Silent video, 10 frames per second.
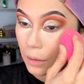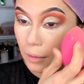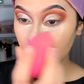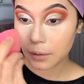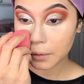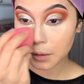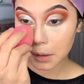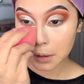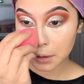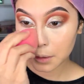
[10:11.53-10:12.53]

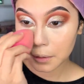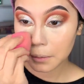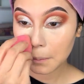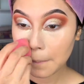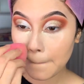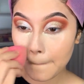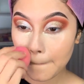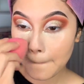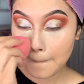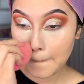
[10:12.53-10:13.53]
ok
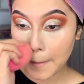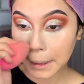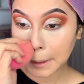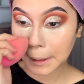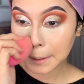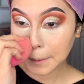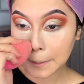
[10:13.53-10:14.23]
es que este